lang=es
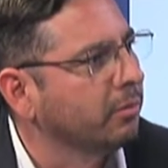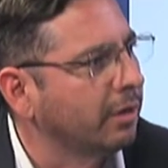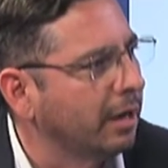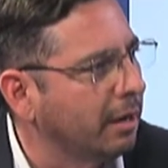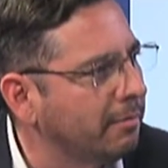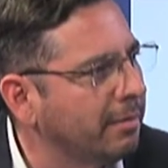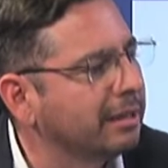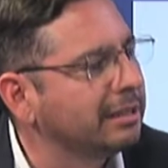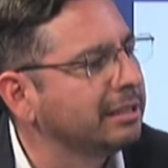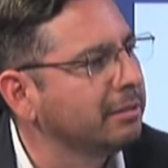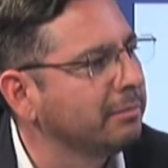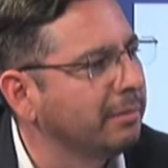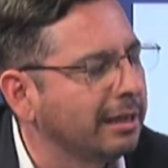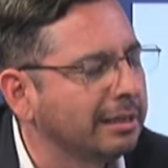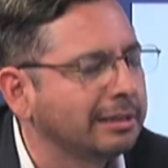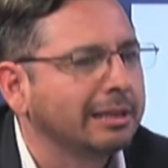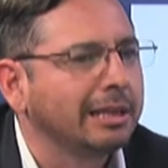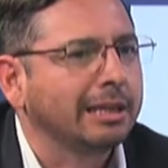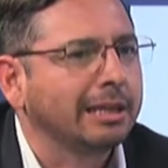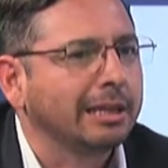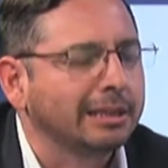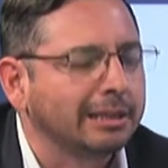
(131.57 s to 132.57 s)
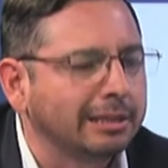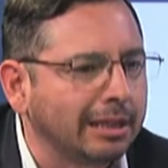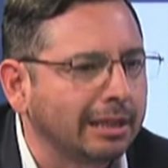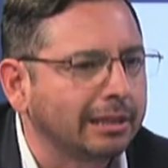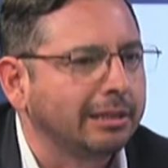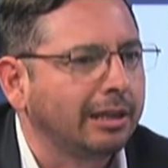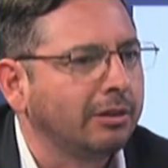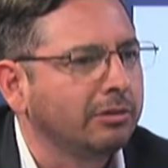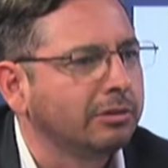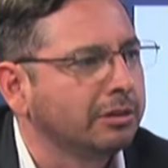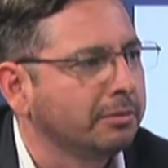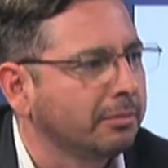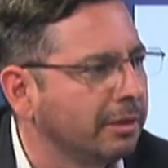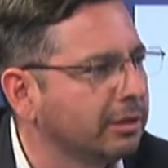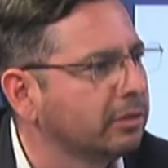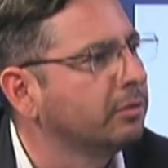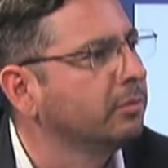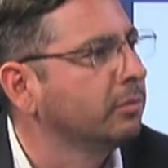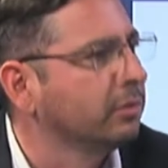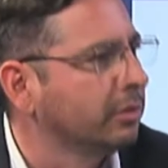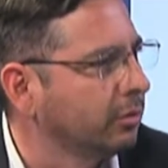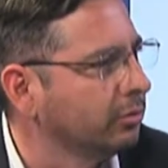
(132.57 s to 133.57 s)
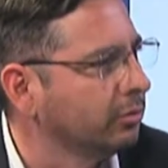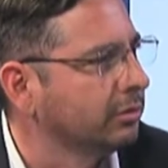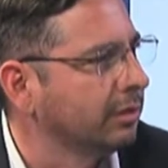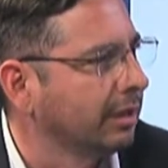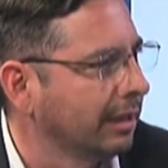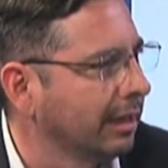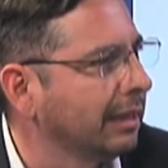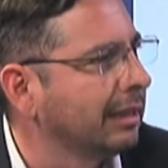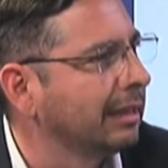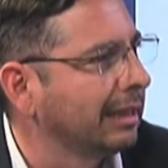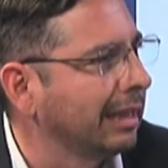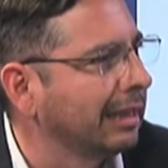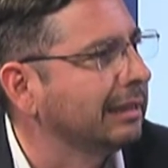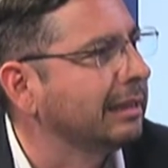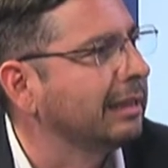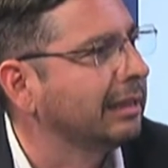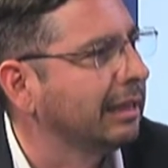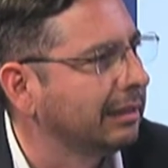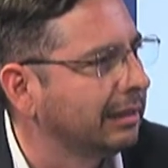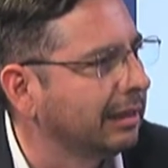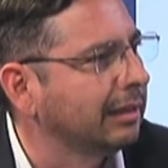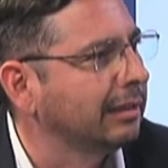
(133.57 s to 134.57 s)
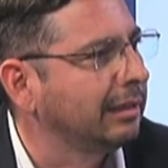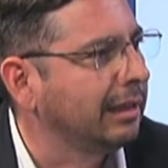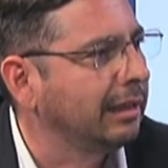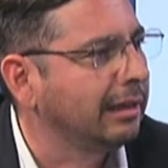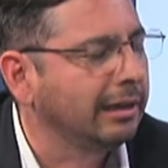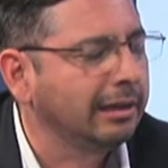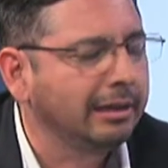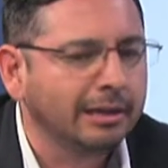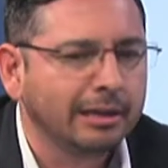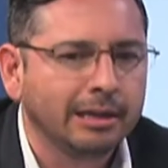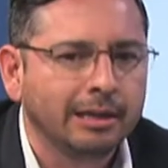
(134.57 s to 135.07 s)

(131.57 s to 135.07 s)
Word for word: La máxima es tratar a los demás como te gustaría que a ti te trataran.